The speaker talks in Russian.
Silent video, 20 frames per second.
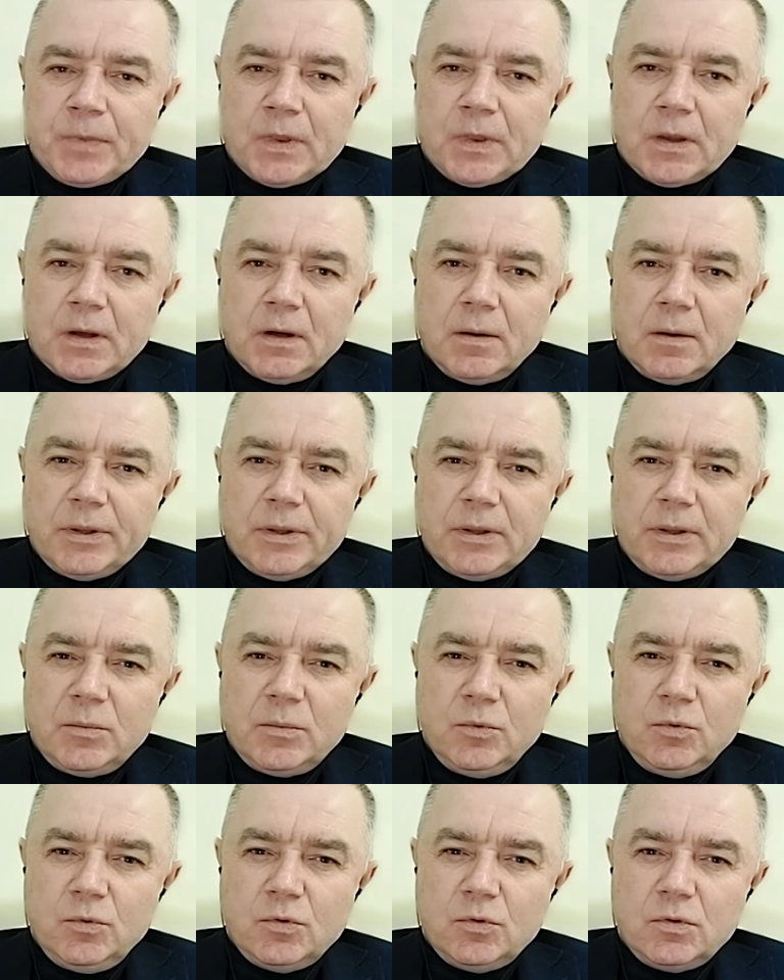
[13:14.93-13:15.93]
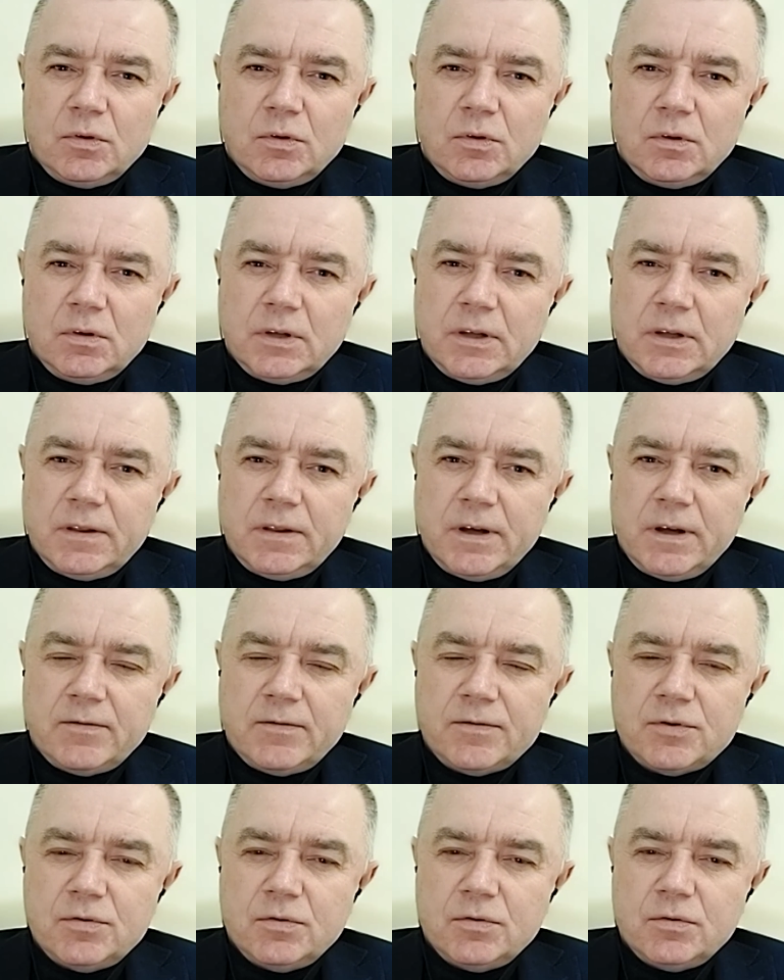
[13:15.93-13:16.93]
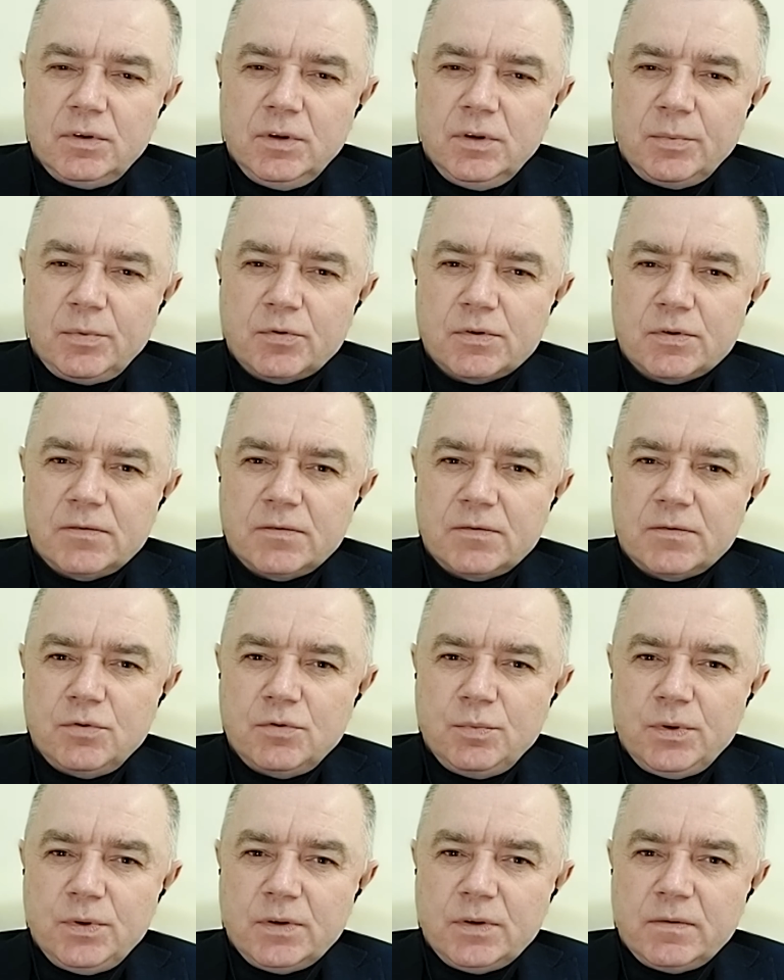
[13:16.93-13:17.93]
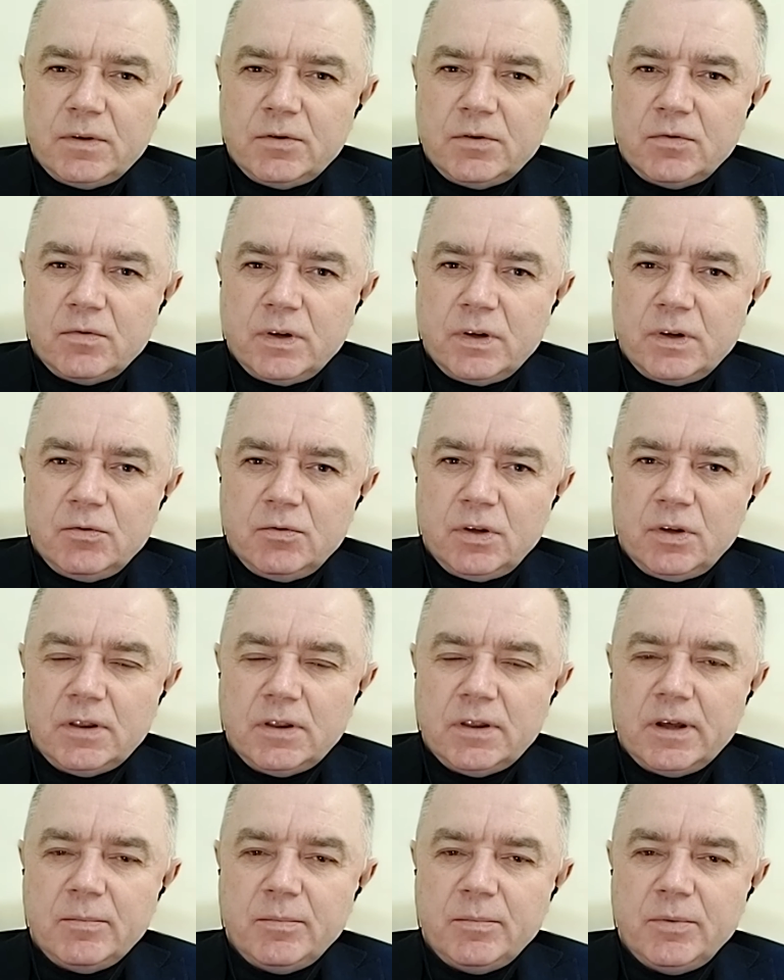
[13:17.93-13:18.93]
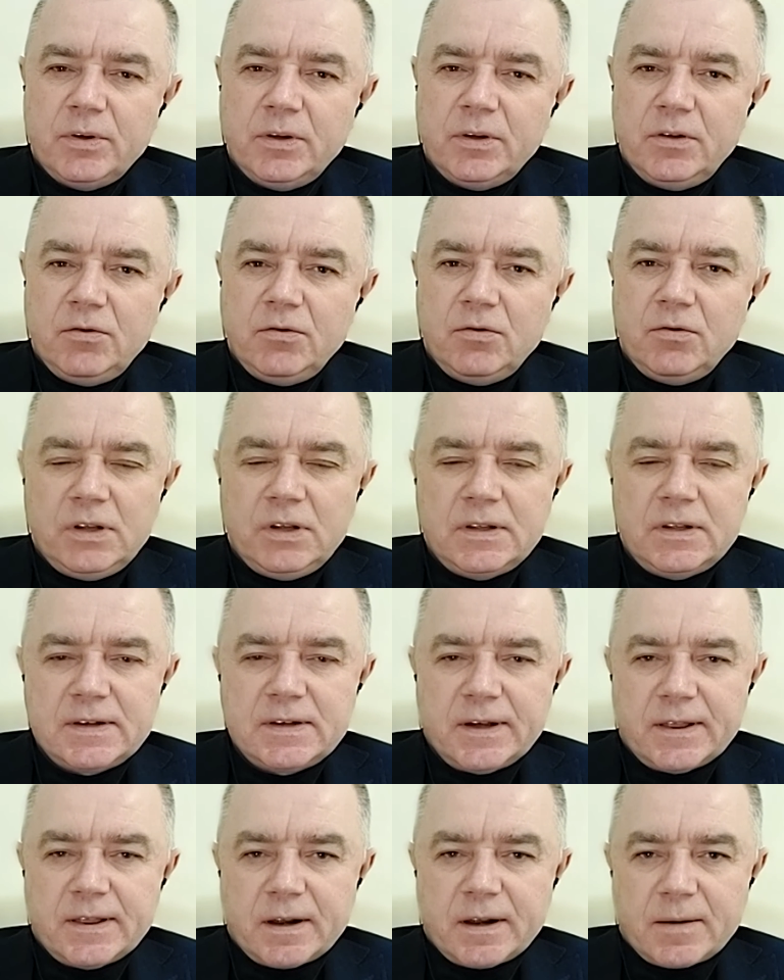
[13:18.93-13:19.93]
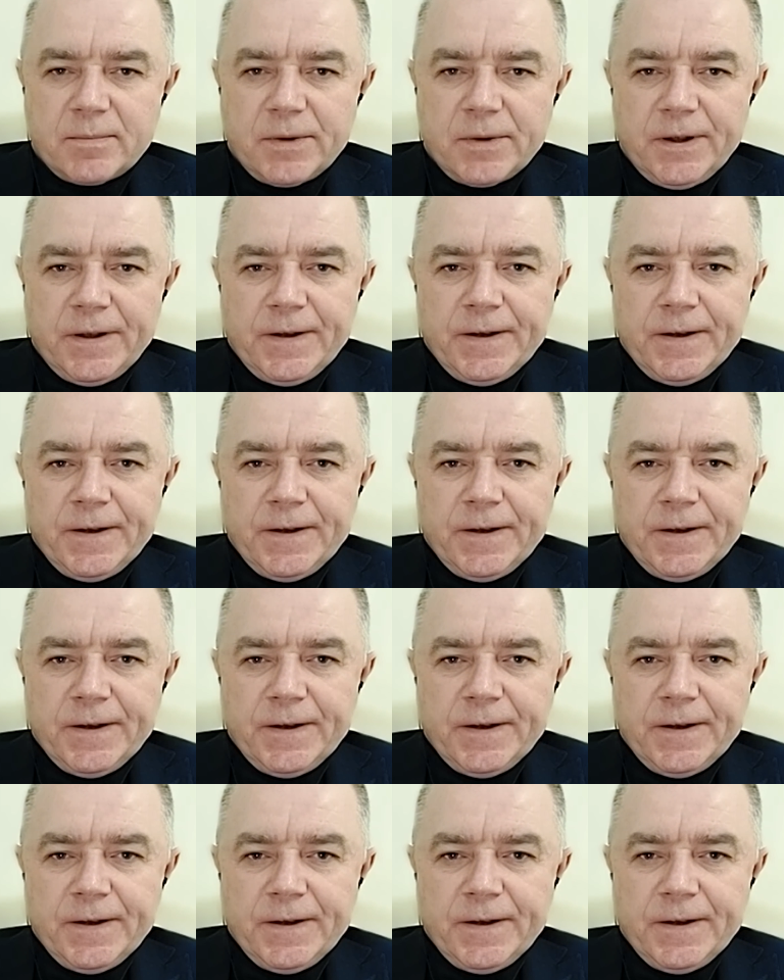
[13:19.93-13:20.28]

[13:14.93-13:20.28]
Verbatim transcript: А потому Китай не просто вступил в эту войну, Китай был ее инициатором.